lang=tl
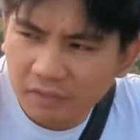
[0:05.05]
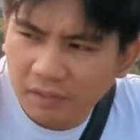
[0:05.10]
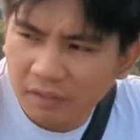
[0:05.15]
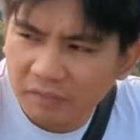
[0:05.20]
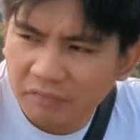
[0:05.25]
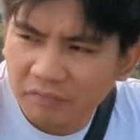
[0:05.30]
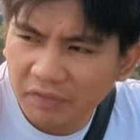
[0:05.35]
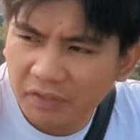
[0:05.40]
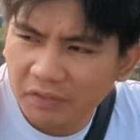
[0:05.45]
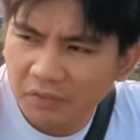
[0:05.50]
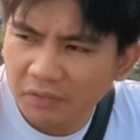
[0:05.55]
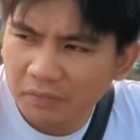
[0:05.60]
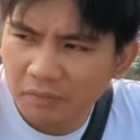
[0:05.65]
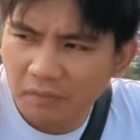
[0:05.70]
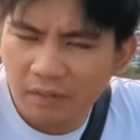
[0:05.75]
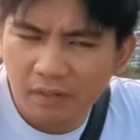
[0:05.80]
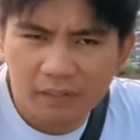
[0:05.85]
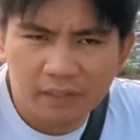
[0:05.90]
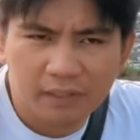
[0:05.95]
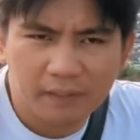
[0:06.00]
uh,
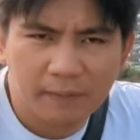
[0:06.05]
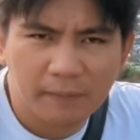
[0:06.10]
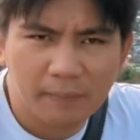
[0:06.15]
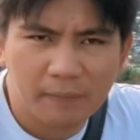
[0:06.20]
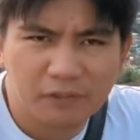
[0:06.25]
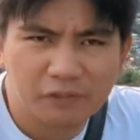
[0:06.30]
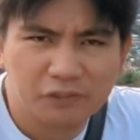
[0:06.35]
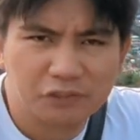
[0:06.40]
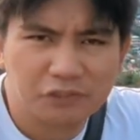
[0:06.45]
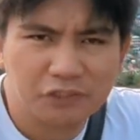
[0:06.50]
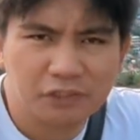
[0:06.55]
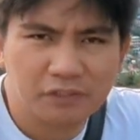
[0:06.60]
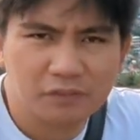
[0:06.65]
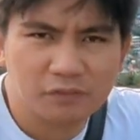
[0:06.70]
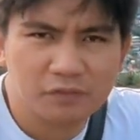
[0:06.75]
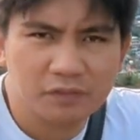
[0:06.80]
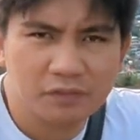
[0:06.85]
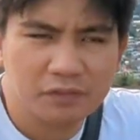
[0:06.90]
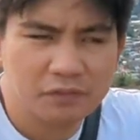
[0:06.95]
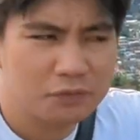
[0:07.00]
video, ang share
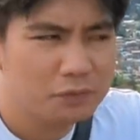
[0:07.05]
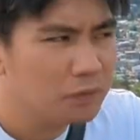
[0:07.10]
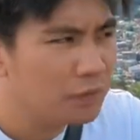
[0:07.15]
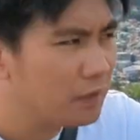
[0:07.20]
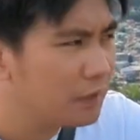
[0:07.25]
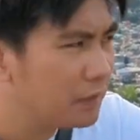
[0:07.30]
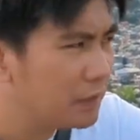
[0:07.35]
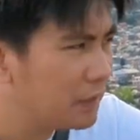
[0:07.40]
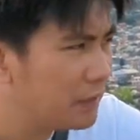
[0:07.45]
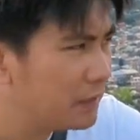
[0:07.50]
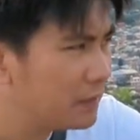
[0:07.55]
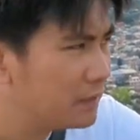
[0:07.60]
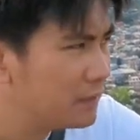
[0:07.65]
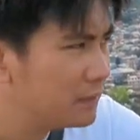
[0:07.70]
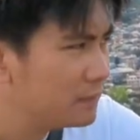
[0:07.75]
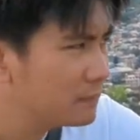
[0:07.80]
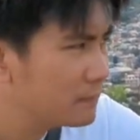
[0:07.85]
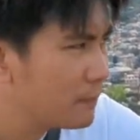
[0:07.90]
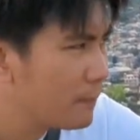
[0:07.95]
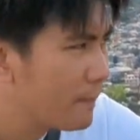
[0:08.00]
ko sa inyo ay
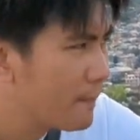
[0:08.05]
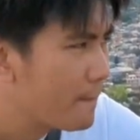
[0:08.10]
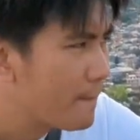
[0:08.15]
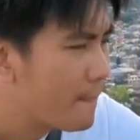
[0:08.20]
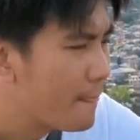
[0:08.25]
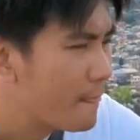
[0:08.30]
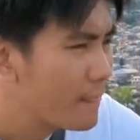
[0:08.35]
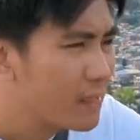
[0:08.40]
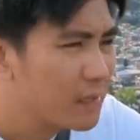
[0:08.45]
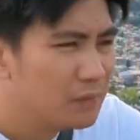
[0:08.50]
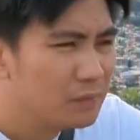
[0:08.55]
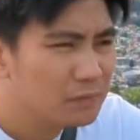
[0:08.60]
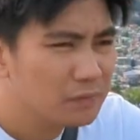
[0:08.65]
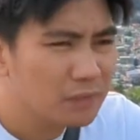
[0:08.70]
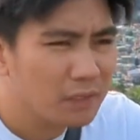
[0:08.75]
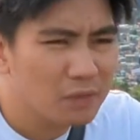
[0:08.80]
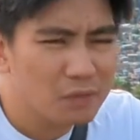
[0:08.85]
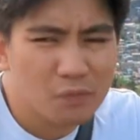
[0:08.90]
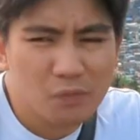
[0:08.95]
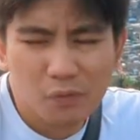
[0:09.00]

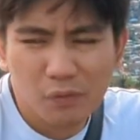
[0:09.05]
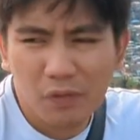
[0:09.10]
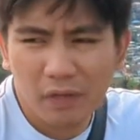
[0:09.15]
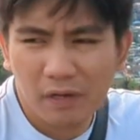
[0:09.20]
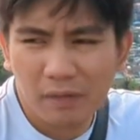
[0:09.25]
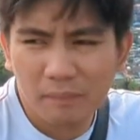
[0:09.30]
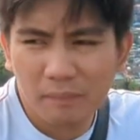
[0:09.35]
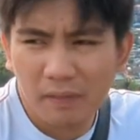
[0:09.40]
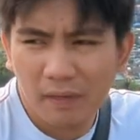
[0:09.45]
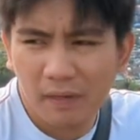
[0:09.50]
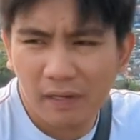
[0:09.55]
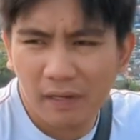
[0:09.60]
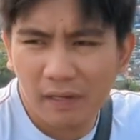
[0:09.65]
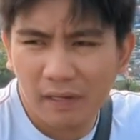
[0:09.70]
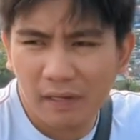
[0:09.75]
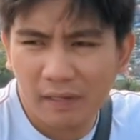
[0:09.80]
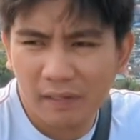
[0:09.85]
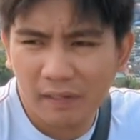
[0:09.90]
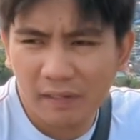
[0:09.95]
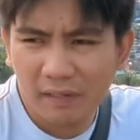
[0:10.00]
yung ginunguya ng mga
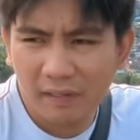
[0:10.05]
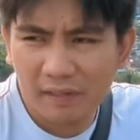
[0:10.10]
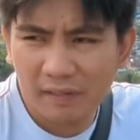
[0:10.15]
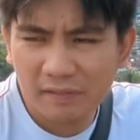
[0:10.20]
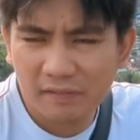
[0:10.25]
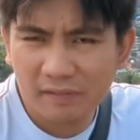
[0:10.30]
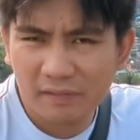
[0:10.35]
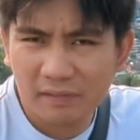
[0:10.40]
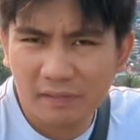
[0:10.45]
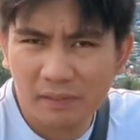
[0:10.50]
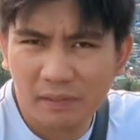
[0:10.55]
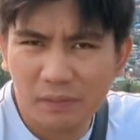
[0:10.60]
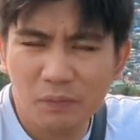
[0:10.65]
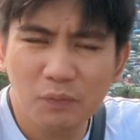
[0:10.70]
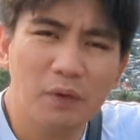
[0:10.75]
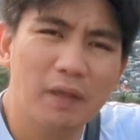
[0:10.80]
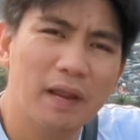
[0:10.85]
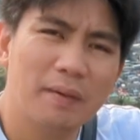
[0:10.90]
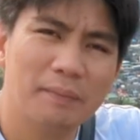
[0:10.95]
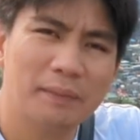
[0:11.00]

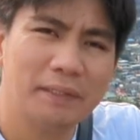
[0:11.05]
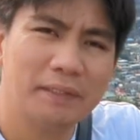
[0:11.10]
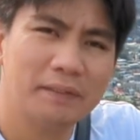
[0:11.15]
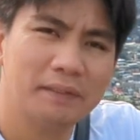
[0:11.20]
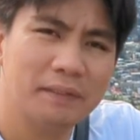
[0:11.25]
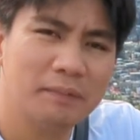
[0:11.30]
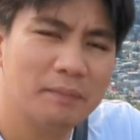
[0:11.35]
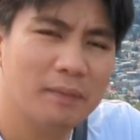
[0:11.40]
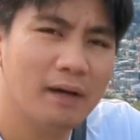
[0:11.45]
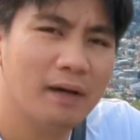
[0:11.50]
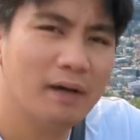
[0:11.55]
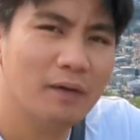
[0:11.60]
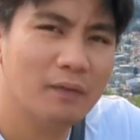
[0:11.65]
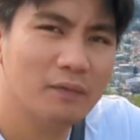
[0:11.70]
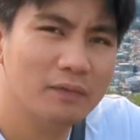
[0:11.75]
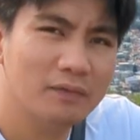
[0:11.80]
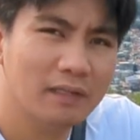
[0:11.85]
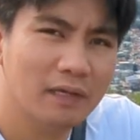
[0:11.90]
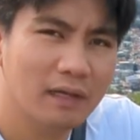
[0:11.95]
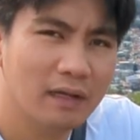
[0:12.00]
ginunguya namin, mga
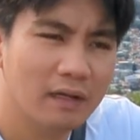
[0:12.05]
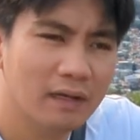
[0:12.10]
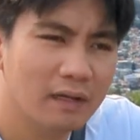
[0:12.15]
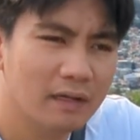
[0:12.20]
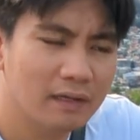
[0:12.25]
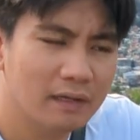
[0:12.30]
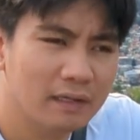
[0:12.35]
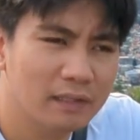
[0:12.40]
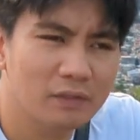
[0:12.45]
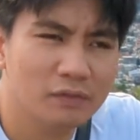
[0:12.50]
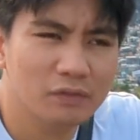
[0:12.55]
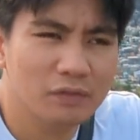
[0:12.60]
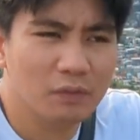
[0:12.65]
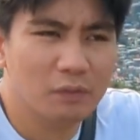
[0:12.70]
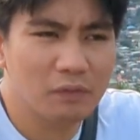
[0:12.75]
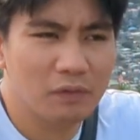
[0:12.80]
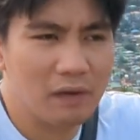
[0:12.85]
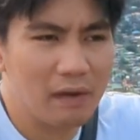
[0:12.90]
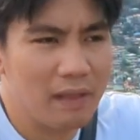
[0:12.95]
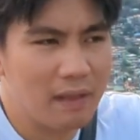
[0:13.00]
taga dito sa
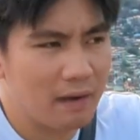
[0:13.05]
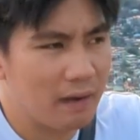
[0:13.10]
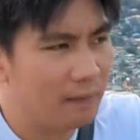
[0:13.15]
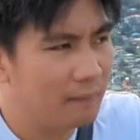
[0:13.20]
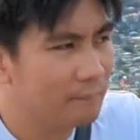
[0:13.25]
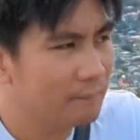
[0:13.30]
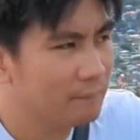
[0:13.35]
Cordillera.